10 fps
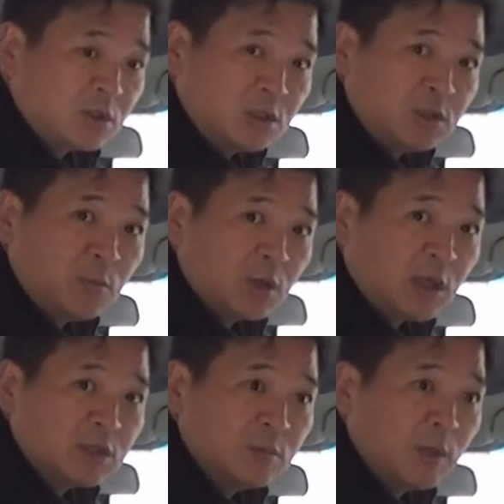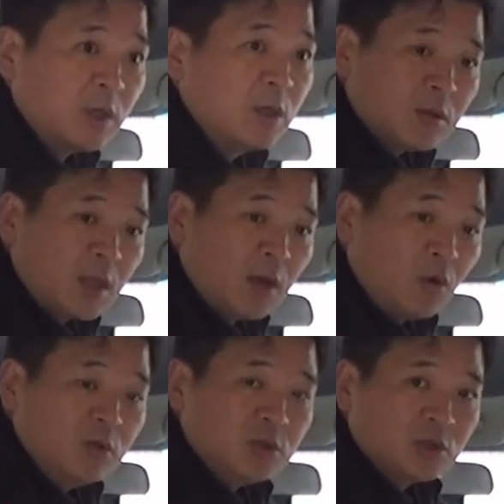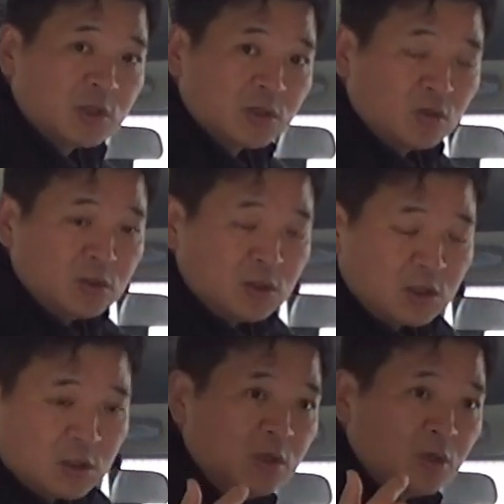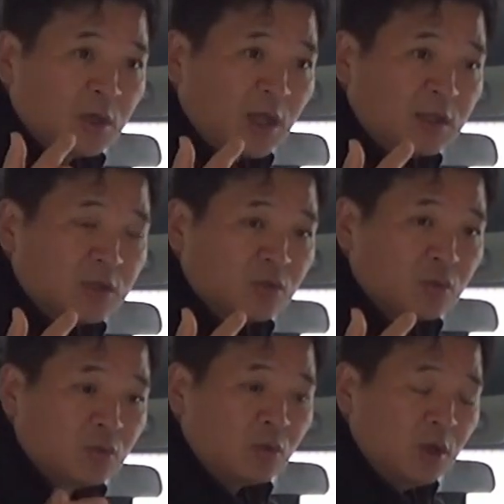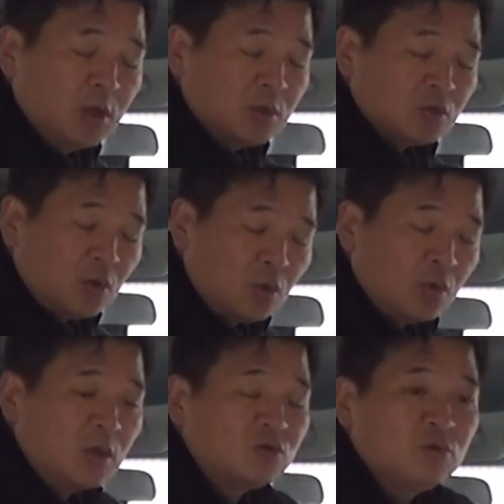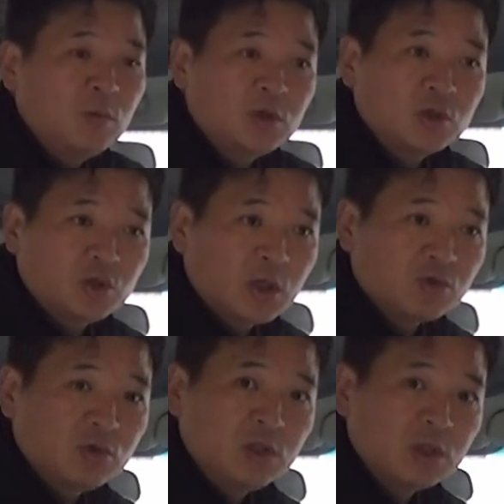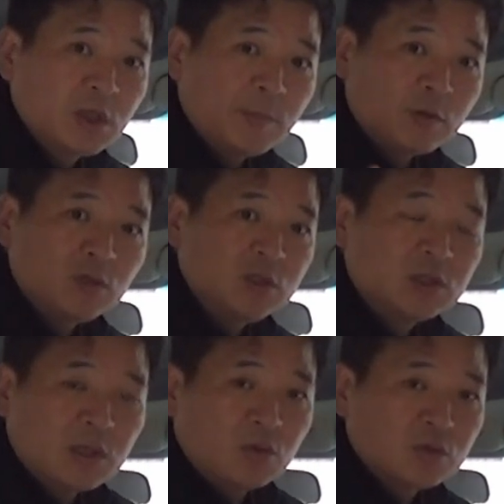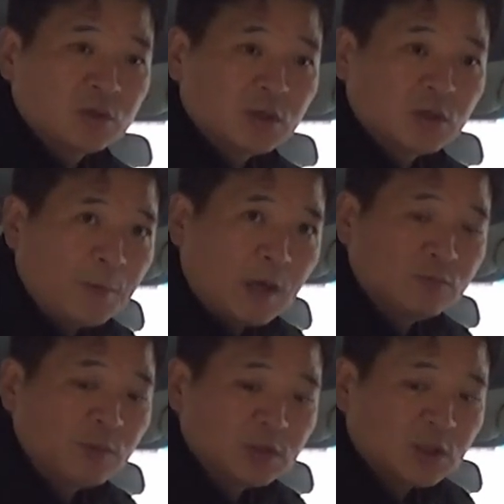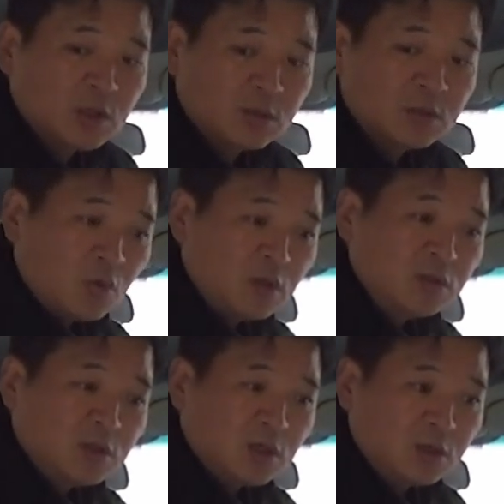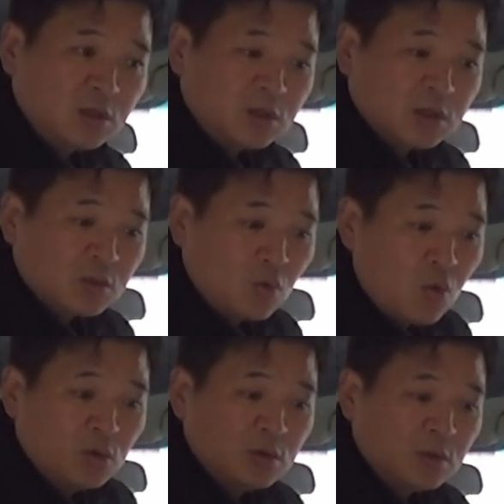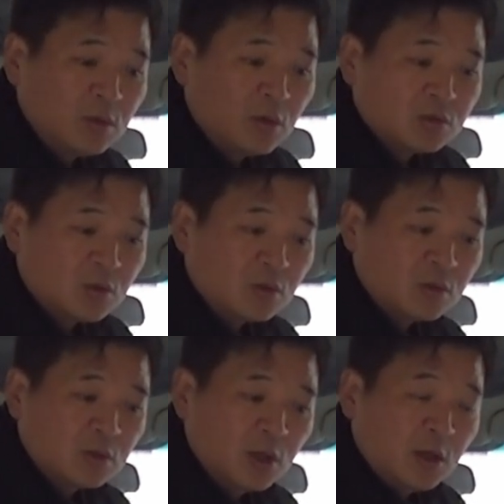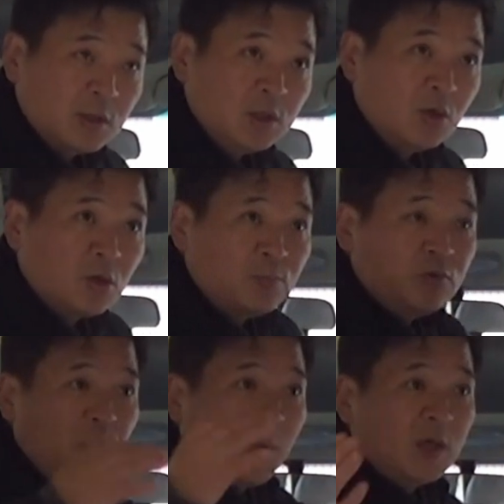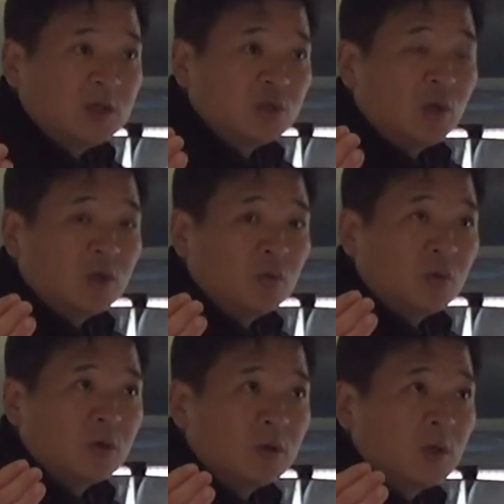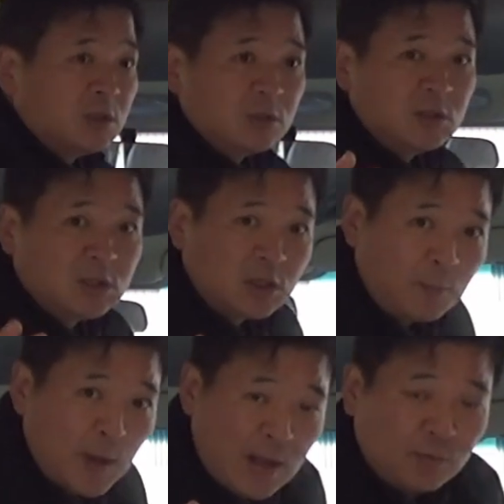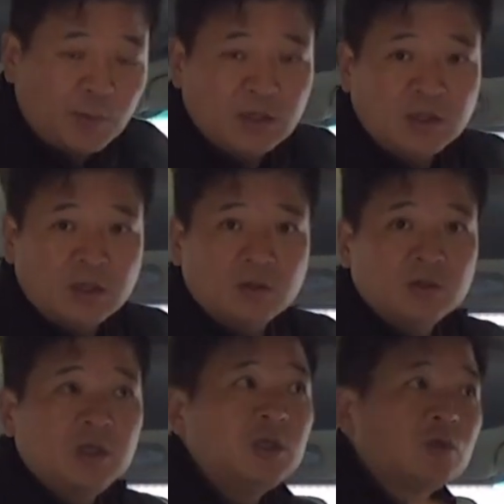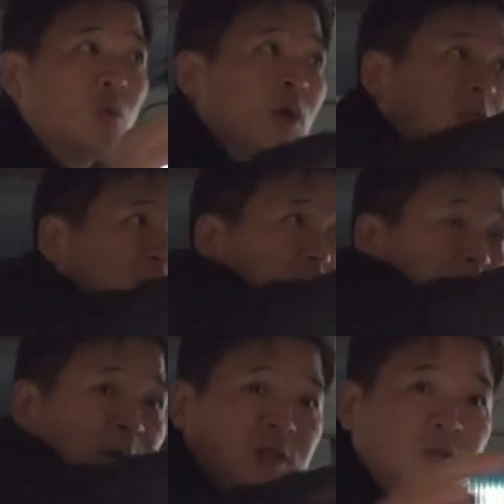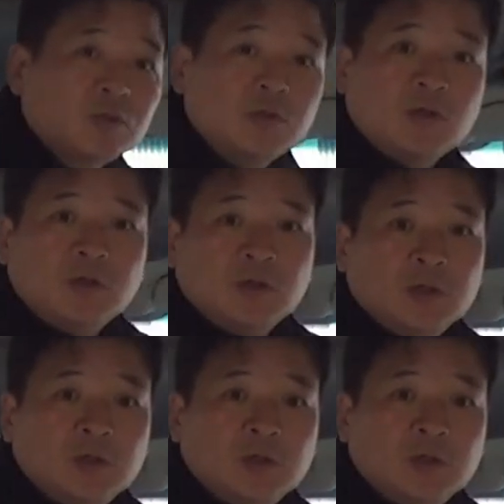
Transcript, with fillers: 딱 치면 아침에 내가 어디서 잤었는지 기억이 안 날 정도로 조용한 숙면을 취할 수 있는 게 바로 이차거든요 5밴 차량은 굉장히 공을 들여서 이런 걸 풀 패키지를 해놓은 거예요 지금 이 차는 5밴이에요 이 속에 다 철판이 있었어요